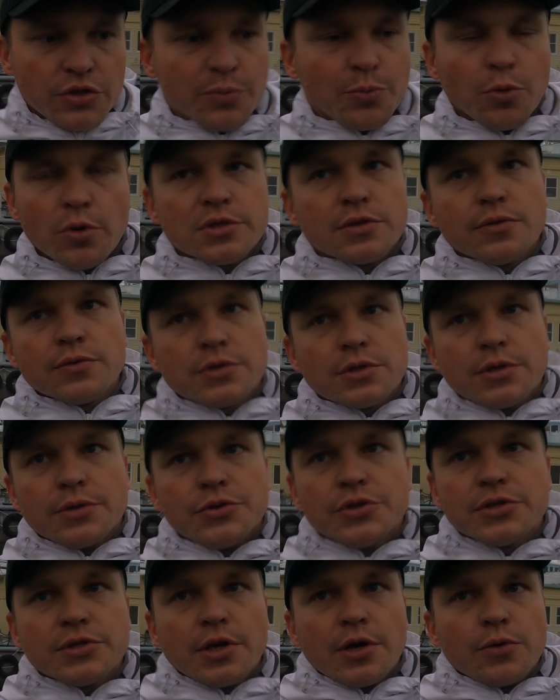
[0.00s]
Не ей? пользовался,
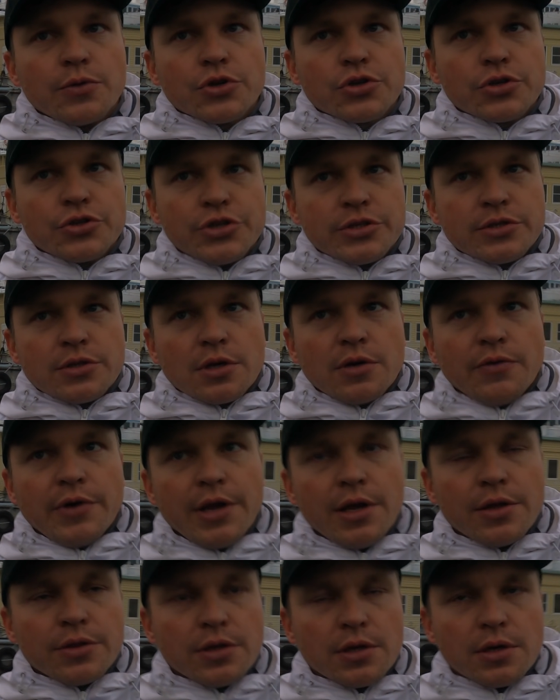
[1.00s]
не знаю не даже, честно
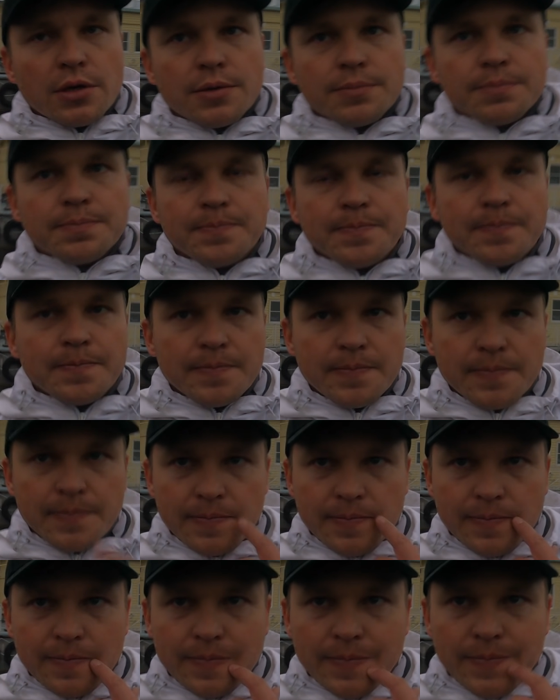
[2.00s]
говоря. То да. есть это типа как
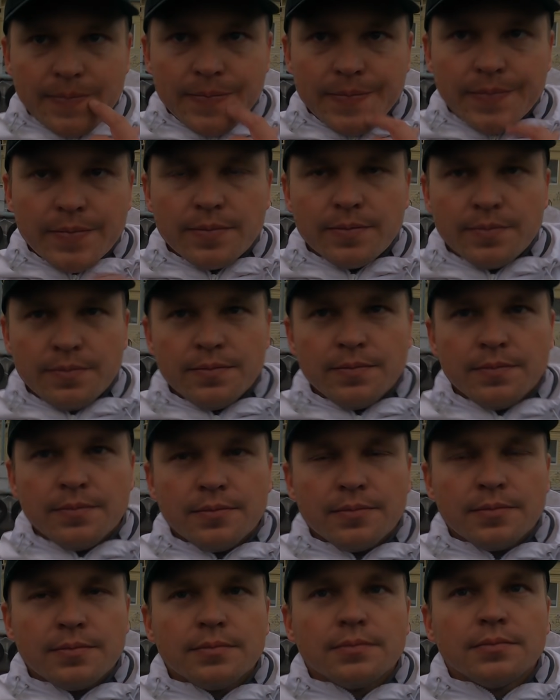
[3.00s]
боковое сканирование, да,
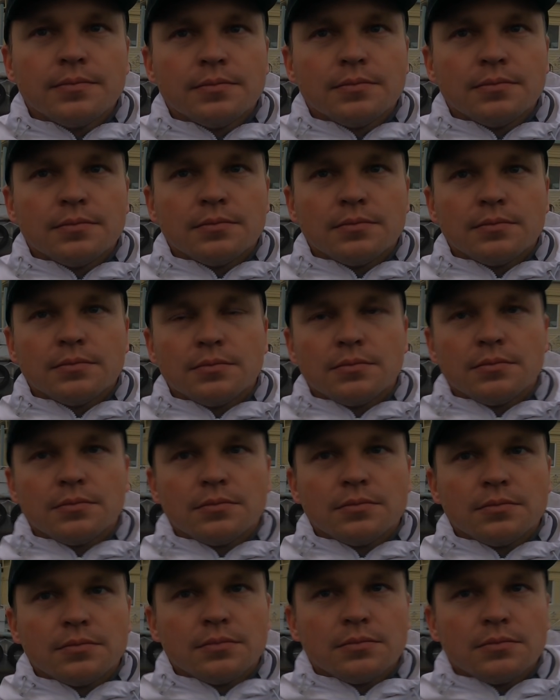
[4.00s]
вот ты вот сверху
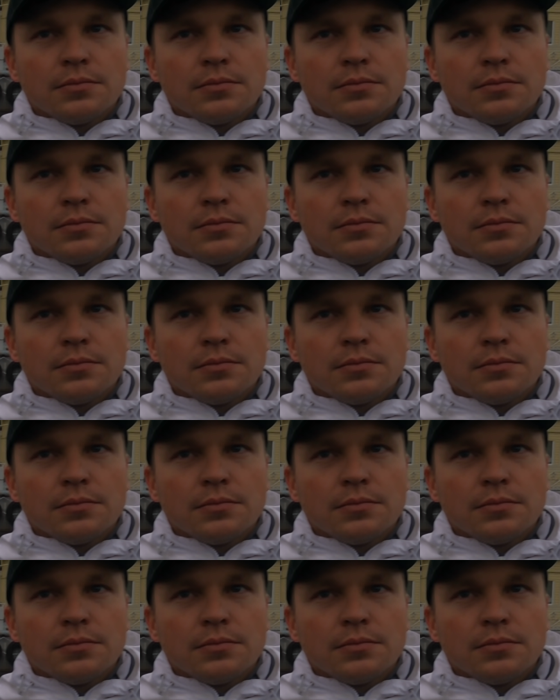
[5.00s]
видишь это.